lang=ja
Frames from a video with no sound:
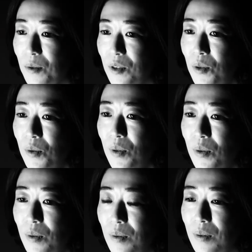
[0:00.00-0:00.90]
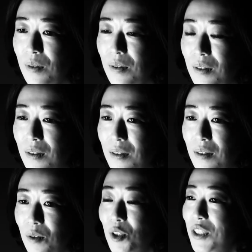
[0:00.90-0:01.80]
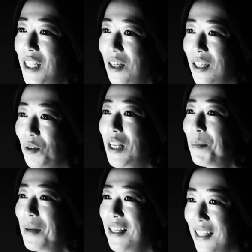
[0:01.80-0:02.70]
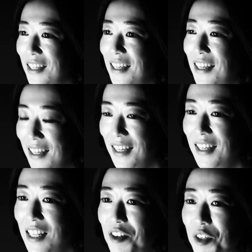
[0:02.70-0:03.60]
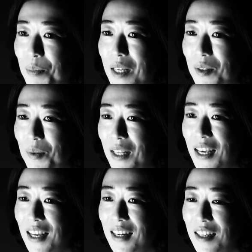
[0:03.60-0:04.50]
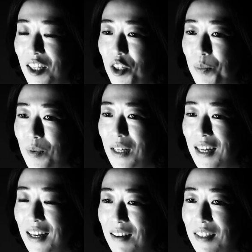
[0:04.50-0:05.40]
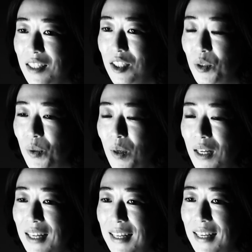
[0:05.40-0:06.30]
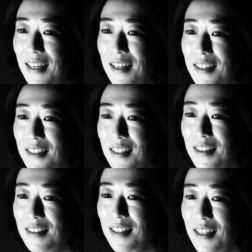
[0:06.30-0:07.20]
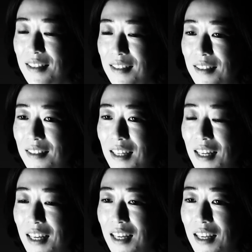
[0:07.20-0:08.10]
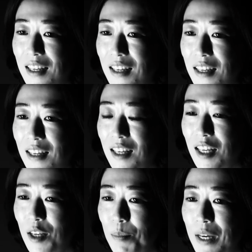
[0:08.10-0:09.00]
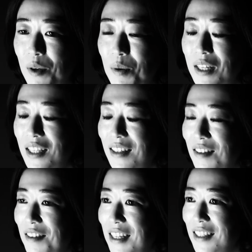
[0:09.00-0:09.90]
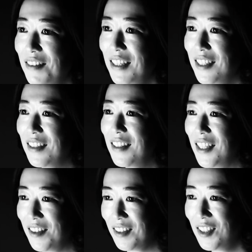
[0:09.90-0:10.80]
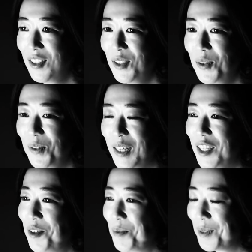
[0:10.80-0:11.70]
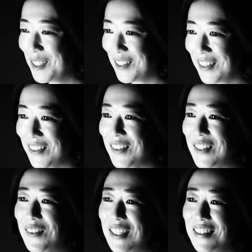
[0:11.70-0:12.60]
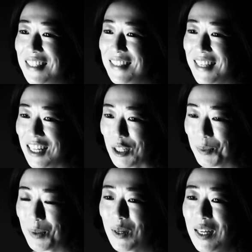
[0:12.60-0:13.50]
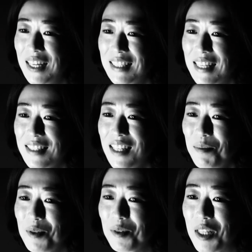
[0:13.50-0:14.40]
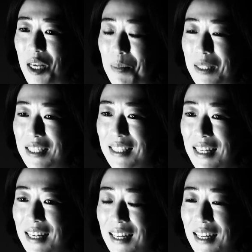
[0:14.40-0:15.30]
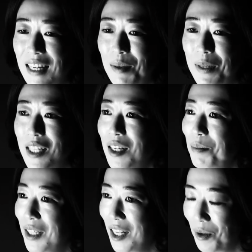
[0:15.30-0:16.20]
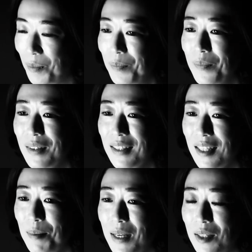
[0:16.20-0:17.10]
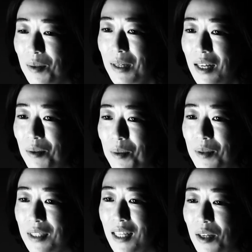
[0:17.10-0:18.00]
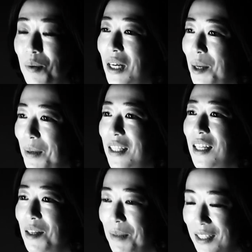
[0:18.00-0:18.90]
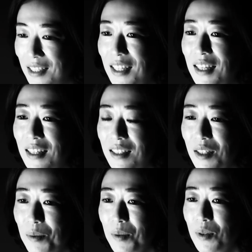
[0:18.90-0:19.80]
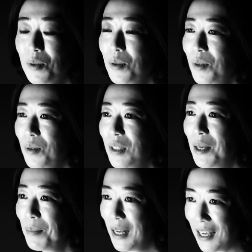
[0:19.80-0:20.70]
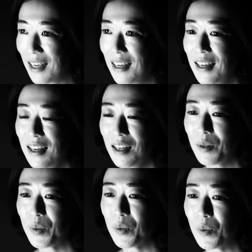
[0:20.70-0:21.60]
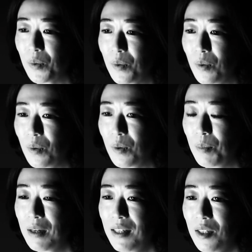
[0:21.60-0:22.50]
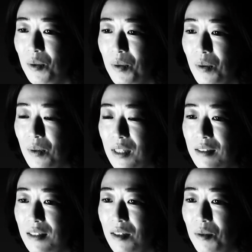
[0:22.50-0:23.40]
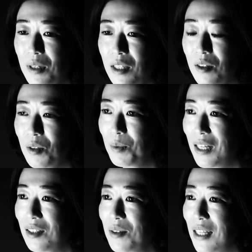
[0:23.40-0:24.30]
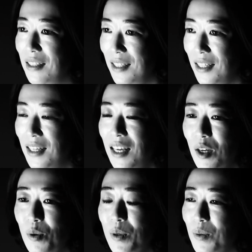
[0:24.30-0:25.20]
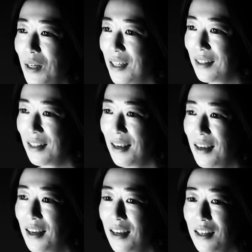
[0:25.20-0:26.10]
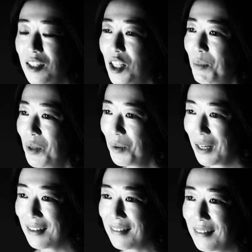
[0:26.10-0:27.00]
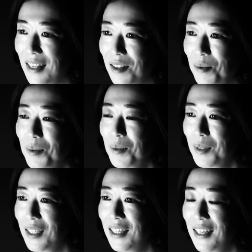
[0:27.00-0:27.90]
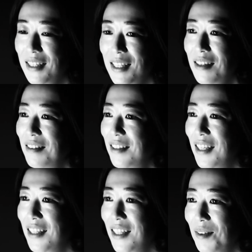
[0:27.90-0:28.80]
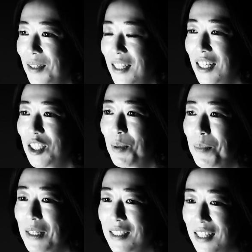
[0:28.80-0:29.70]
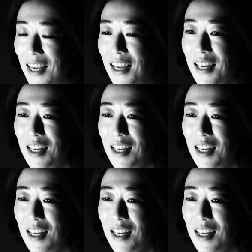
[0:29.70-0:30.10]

ちょうど今年で4年目になるイベントで、ラ・キャルプが、私の会社が主催する、マイオーガニックフレンズフェスっていう、通称ラ・キャルプフェスっていうふうに呼んでるんですけれども、サステナブルをテーマにしたメディア向けのイベントが今年で4回目になります。で、本当ちょうど4年前、周りのナチュラルオーガニックのブランドさんに声をかけてやってみようかっていう、本当にサークル的なノリで始めまして。